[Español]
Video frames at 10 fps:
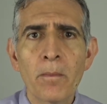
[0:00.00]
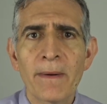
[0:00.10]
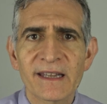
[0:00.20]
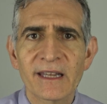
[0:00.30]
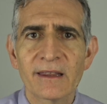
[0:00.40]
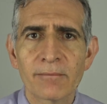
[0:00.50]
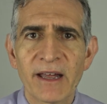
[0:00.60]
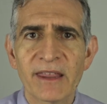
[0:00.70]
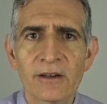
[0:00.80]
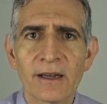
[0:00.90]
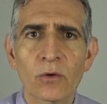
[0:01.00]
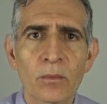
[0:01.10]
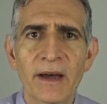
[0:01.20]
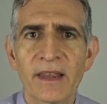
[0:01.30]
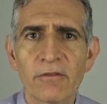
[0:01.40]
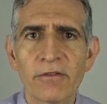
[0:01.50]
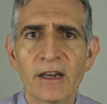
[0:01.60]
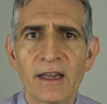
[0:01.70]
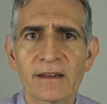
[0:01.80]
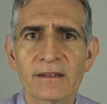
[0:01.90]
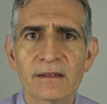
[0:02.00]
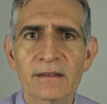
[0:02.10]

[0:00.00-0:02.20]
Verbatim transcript: participación agrupada en ferias,